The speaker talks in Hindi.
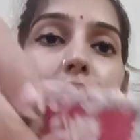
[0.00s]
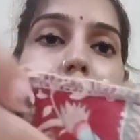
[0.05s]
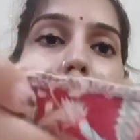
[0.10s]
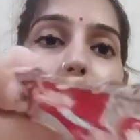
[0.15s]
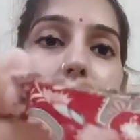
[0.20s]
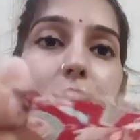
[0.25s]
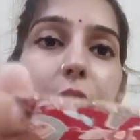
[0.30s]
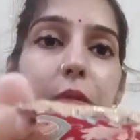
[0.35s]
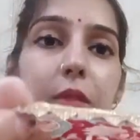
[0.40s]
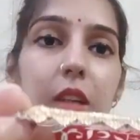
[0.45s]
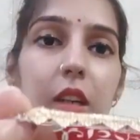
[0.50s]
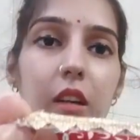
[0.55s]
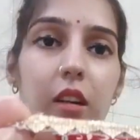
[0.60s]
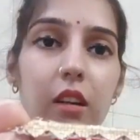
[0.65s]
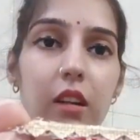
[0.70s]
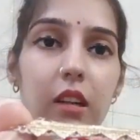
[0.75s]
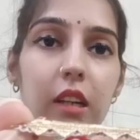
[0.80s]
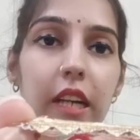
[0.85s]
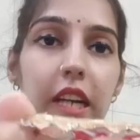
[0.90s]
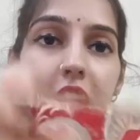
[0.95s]
तरफ
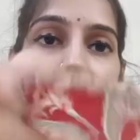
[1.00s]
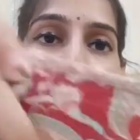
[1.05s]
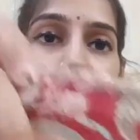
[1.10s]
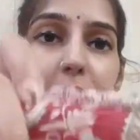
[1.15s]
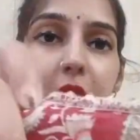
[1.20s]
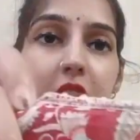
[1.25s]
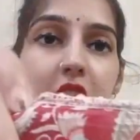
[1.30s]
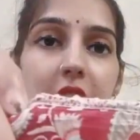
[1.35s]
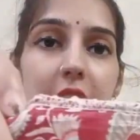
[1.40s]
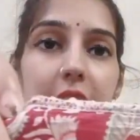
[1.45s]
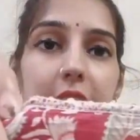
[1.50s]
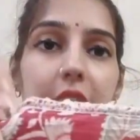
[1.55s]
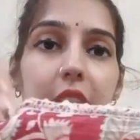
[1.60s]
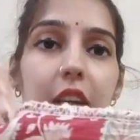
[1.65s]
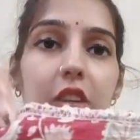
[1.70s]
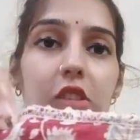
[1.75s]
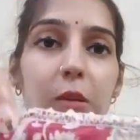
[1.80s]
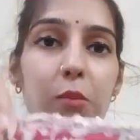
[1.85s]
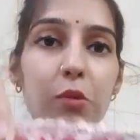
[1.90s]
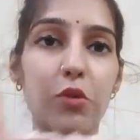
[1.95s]
लेस मिल
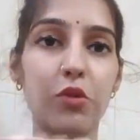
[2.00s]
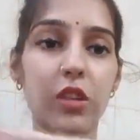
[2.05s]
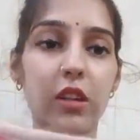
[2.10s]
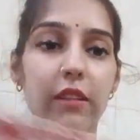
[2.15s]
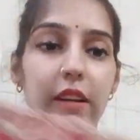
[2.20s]
जाएगी समोसे